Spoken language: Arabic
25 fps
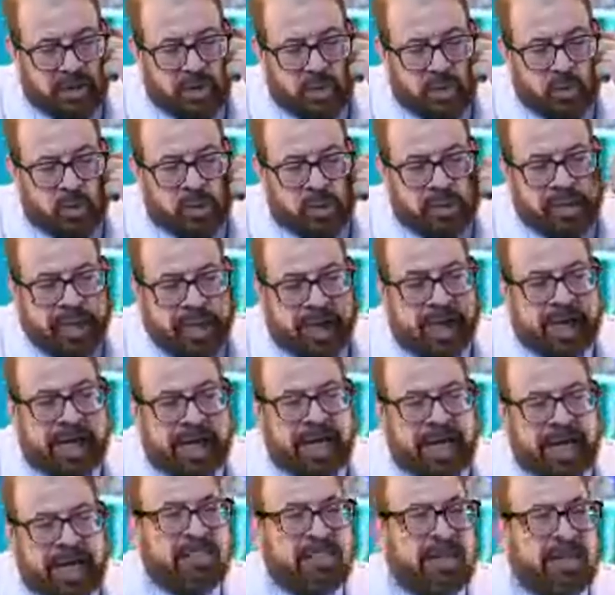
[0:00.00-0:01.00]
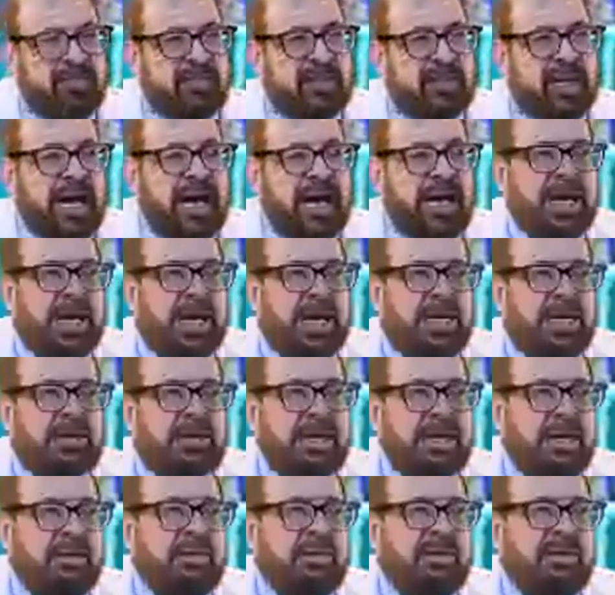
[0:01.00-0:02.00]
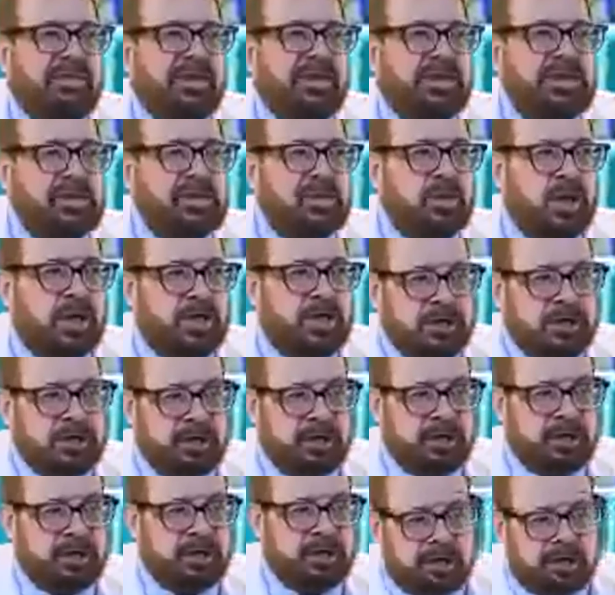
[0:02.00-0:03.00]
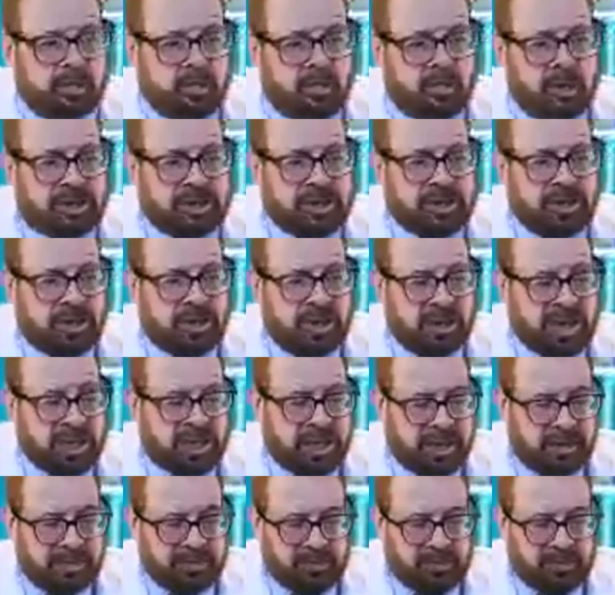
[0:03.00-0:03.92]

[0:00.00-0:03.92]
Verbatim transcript: وساعات يفتح على حته يعمل فيستولا يوصل للخارج